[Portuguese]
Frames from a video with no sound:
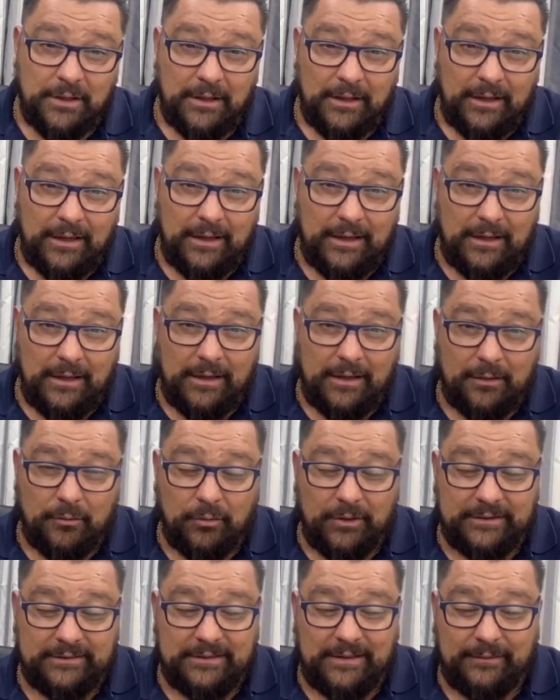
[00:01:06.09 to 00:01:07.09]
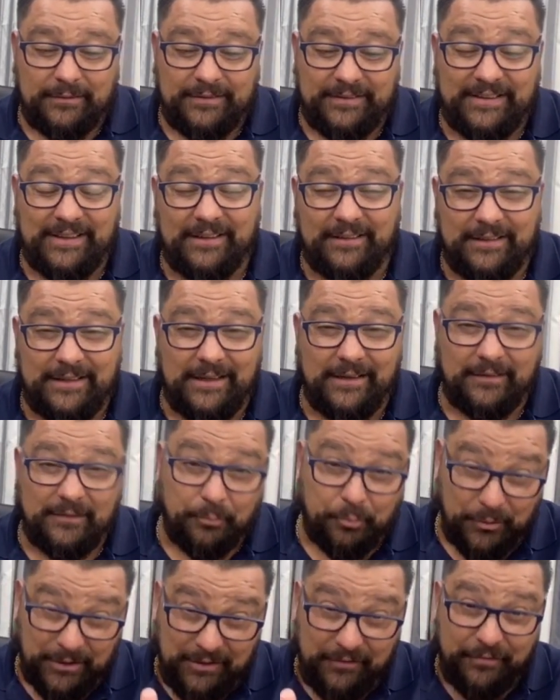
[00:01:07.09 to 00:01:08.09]
é, é, com essa certeza,
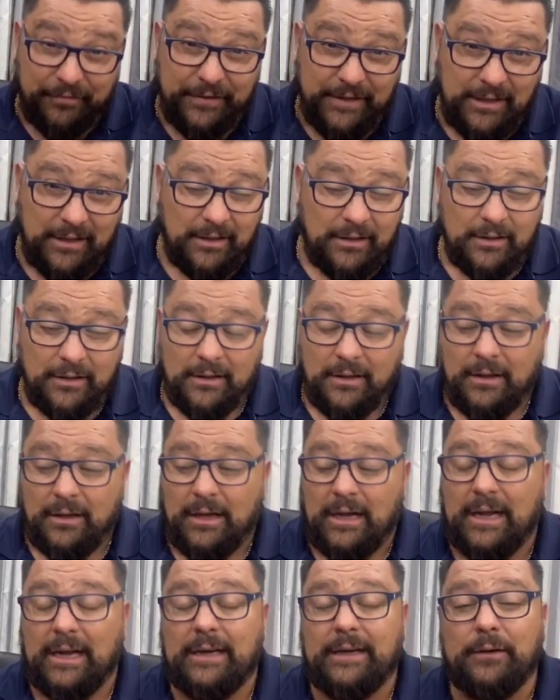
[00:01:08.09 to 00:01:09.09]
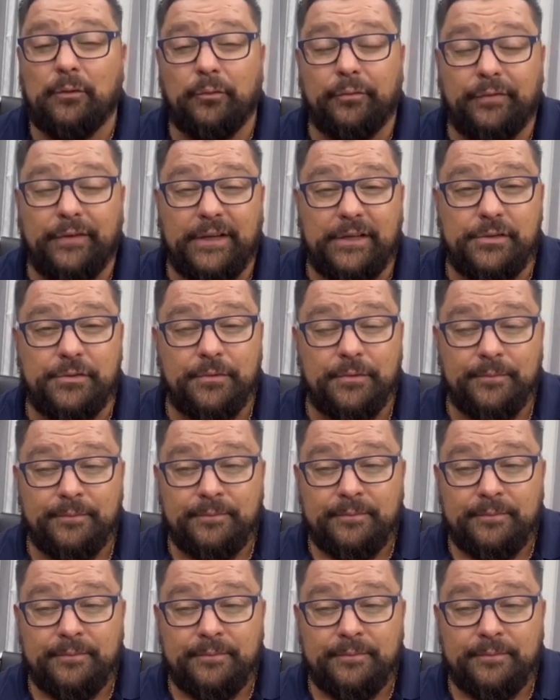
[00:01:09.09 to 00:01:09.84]
porque vi ali o vídeo.